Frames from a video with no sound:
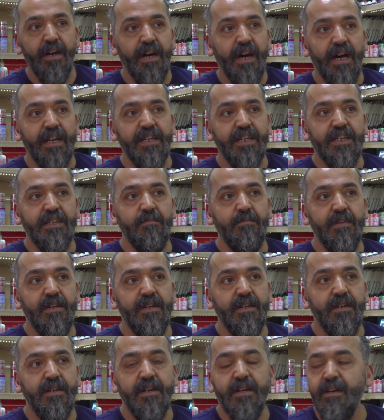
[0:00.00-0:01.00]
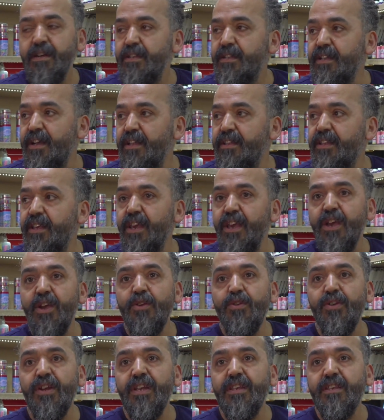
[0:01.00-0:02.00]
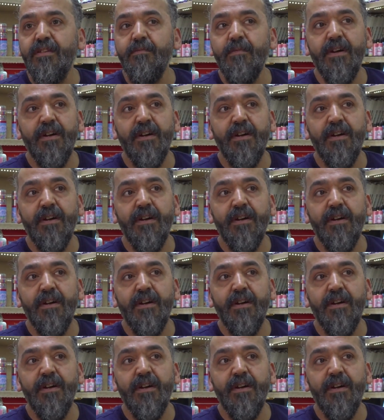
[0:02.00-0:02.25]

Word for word: Hani şimdi sadece Eylül-Ekim